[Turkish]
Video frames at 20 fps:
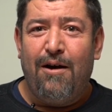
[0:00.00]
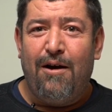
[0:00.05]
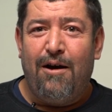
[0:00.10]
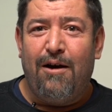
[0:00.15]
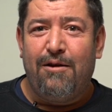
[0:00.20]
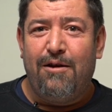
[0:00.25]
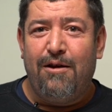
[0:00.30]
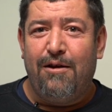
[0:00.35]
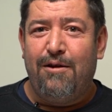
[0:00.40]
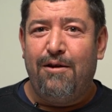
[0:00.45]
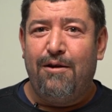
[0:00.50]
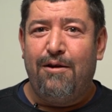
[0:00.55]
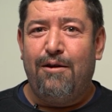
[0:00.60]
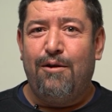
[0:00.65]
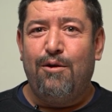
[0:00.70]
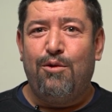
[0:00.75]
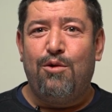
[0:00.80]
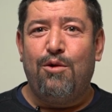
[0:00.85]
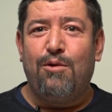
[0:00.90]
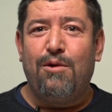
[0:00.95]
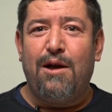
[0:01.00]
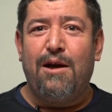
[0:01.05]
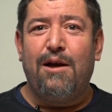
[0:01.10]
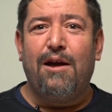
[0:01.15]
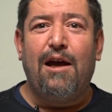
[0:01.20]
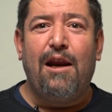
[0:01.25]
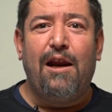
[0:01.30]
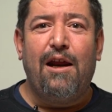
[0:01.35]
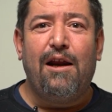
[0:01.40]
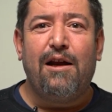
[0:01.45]
At eti dedi
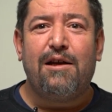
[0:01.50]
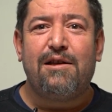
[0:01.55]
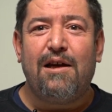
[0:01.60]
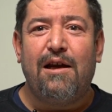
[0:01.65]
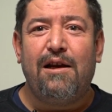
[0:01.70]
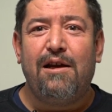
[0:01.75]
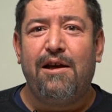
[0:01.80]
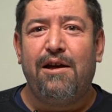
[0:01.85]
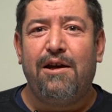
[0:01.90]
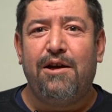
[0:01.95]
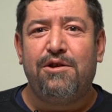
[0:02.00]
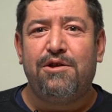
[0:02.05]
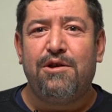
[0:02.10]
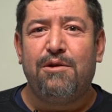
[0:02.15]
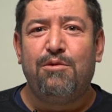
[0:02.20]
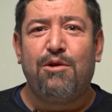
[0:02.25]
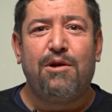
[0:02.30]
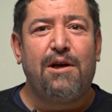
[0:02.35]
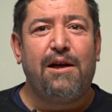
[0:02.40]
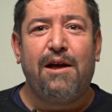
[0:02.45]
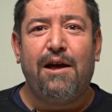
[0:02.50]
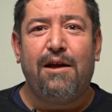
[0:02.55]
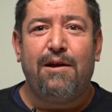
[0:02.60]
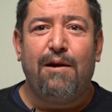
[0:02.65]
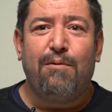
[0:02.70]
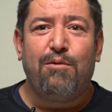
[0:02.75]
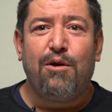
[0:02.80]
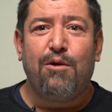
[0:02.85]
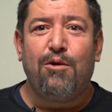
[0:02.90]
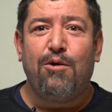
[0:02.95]
Türklerin geleneksel yiyeceği. Buna niye
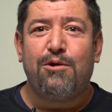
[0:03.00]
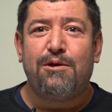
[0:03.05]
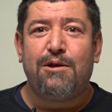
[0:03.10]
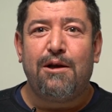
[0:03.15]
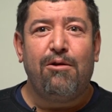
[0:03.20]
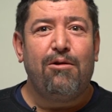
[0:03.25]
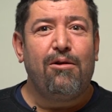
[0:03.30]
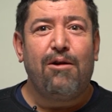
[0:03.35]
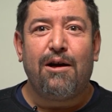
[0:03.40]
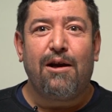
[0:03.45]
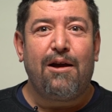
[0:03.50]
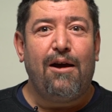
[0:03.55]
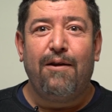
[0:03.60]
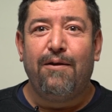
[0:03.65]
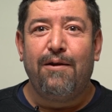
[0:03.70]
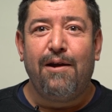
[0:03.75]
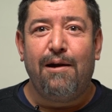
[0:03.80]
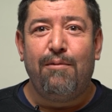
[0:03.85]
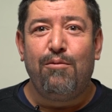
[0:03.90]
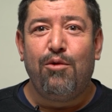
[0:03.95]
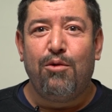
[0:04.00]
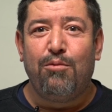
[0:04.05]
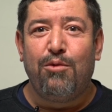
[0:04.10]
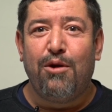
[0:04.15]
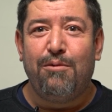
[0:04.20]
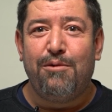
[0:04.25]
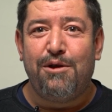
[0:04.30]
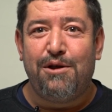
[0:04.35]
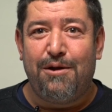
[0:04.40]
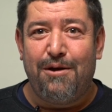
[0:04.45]
tepki gösteriyorlar ki anlayamıyorum
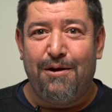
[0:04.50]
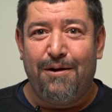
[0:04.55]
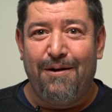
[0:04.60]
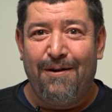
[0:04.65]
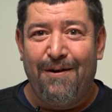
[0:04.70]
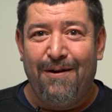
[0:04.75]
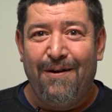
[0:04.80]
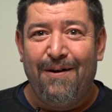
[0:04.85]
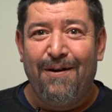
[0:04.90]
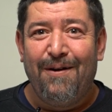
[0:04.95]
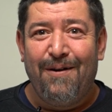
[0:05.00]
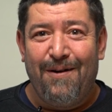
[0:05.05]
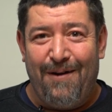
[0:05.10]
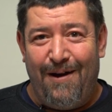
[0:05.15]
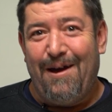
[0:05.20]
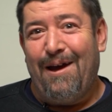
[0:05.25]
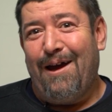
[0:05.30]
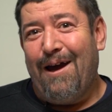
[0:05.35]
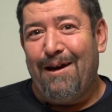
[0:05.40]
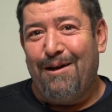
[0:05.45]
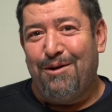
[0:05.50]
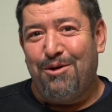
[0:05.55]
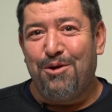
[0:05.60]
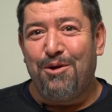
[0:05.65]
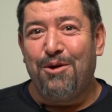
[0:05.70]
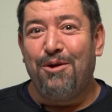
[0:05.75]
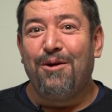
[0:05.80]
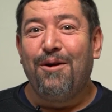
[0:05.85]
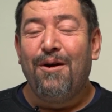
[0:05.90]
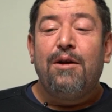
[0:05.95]
demişti. Doğru demiş. yani
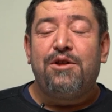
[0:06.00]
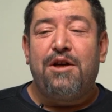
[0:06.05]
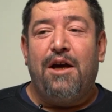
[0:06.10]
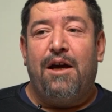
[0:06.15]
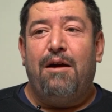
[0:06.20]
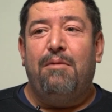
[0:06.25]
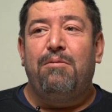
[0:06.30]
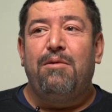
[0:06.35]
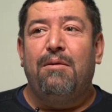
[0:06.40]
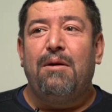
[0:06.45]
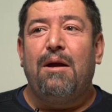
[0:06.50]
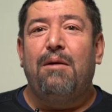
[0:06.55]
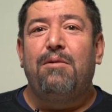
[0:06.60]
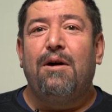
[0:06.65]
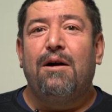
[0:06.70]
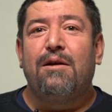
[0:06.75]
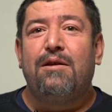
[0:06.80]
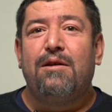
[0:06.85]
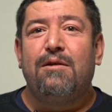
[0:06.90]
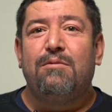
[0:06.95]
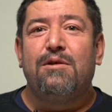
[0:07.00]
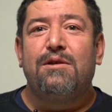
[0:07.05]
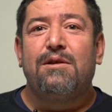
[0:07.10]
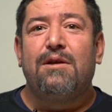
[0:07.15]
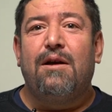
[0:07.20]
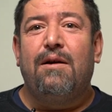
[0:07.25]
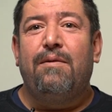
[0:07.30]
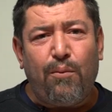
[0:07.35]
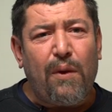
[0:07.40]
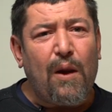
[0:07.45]
çünkü şeye böyle
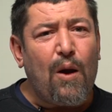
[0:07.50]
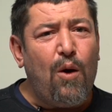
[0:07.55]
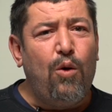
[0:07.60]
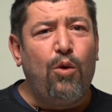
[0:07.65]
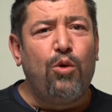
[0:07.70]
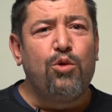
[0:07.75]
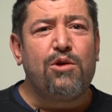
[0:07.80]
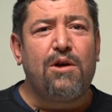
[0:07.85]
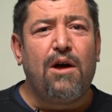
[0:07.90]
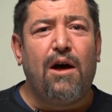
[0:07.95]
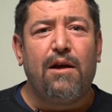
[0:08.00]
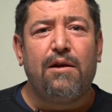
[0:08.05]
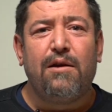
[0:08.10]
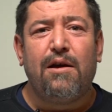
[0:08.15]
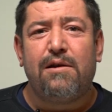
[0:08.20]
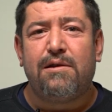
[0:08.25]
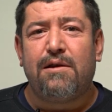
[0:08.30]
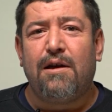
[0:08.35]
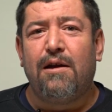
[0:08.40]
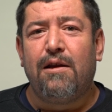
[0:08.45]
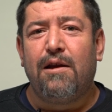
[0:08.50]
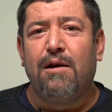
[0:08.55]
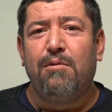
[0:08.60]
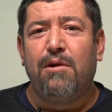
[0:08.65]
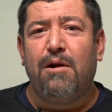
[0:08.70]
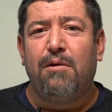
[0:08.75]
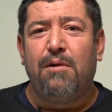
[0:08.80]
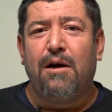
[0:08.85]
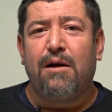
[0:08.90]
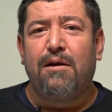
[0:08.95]
baktığımızda, Oğuz Kağan destanına
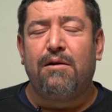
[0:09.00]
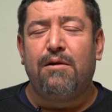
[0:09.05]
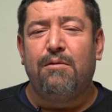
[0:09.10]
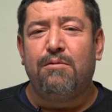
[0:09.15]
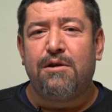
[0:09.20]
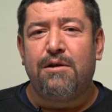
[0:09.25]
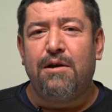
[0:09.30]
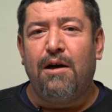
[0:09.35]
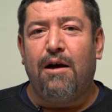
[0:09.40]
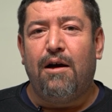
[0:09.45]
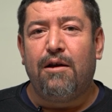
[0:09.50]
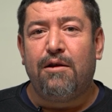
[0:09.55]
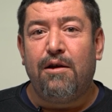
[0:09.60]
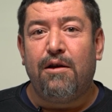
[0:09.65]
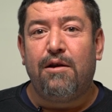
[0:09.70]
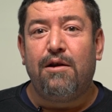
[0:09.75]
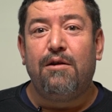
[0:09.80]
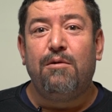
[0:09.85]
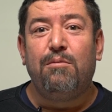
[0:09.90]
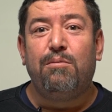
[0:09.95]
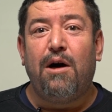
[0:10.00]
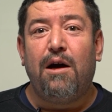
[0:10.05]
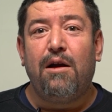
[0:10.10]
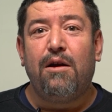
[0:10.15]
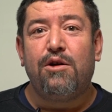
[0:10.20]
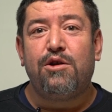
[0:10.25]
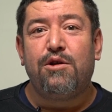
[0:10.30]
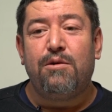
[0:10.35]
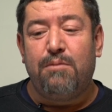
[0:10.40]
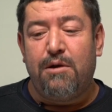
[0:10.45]
bile baktığımızda at etinin
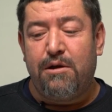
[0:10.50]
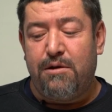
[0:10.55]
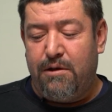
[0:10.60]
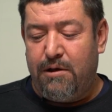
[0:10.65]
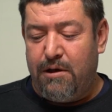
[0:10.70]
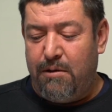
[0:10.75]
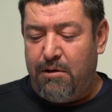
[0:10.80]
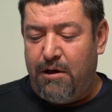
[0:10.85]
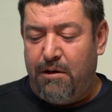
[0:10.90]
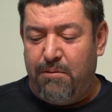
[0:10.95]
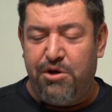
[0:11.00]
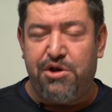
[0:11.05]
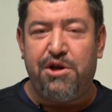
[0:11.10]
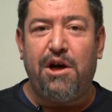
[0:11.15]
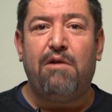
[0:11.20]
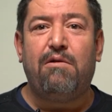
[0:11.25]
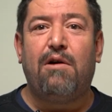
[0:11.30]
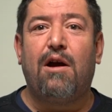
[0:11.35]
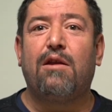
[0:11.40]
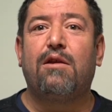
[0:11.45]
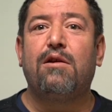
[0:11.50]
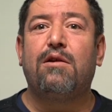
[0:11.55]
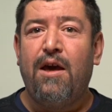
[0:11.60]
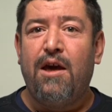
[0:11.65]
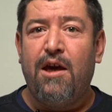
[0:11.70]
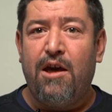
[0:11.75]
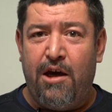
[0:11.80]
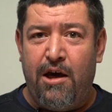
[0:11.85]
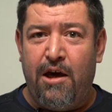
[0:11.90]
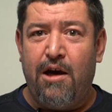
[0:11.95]
paylaşılmasında bile bir şey vardır.
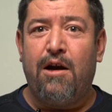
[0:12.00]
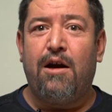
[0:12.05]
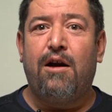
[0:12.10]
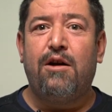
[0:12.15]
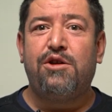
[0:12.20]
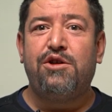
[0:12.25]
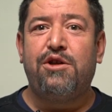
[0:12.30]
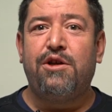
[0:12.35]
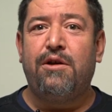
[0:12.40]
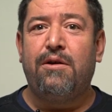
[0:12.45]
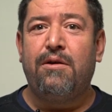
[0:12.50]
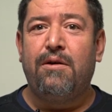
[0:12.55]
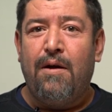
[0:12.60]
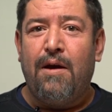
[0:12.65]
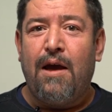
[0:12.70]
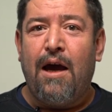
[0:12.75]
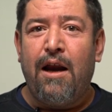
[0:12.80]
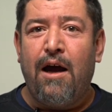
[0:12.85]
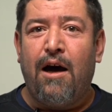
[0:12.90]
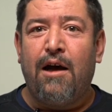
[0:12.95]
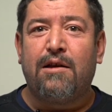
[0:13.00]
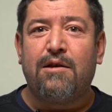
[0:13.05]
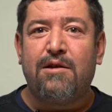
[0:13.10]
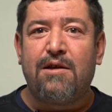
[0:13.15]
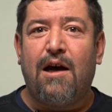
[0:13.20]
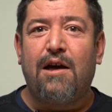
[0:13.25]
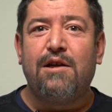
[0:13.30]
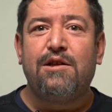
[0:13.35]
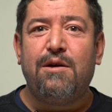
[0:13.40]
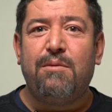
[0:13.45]
Hiyerarşi. Yani at
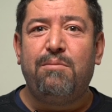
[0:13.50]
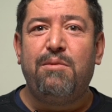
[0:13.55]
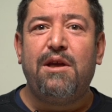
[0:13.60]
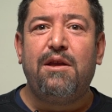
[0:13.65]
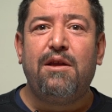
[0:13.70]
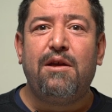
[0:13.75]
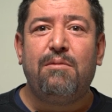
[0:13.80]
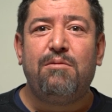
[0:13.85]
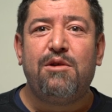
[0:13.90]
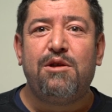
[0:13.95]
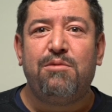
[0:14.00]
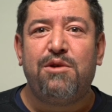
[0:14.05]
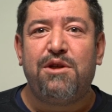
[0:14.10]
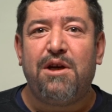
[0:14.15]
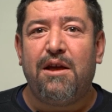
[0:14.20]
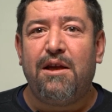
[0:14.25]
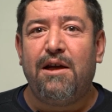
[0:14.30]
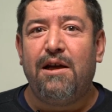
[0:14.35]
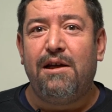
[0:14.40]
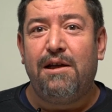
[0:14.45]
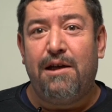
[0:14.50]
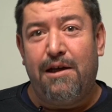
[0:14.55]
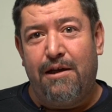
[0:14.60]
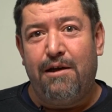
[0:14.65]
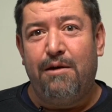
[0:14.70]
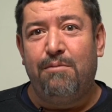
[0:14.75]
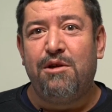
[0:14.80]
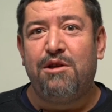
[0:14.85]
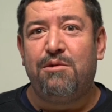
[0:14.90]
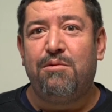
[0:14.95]
sadece bildiğimiz bir şey değil,
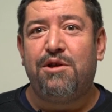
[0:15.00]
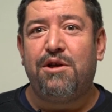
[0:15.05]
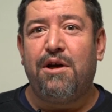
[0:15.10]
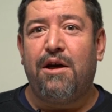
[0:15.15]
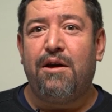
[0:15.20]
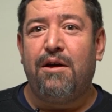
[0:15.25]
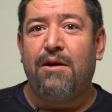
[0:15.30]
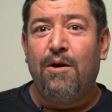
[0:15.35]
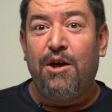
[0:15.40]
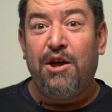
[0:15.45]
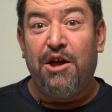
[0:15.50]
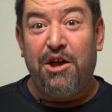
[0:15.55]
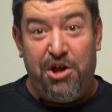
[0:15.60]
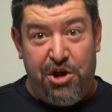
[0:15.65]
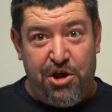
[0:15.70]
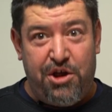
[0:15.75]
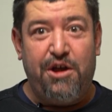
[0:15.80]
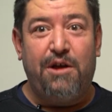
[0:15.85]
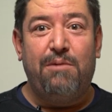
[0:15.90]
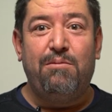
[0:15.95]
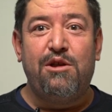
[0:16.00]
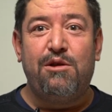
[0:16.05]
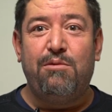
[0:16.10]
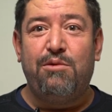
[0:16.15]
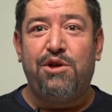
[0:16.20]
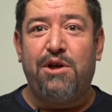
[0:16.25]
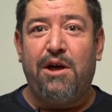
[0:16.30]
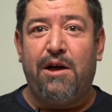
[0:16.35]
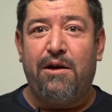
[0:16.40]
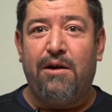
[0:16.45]
yediğimiz bir şey içtiğimiz
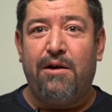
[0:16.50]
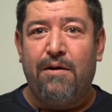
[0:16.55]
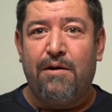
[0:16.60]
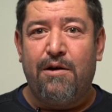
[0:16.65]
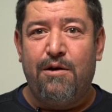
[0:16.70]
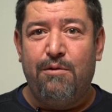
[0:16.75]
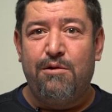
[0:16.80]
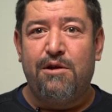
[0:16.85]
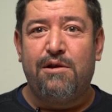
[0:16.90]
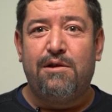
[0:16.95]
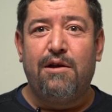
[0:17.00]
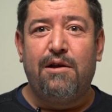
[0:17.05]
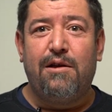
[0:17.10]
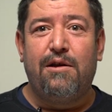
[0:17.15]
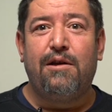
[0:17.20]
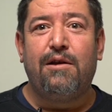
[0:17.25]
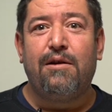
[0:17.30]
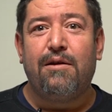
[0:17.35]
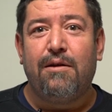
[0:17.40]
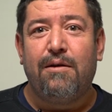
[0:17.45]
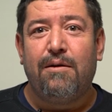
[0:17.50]
bir şey. Kımız dediğin,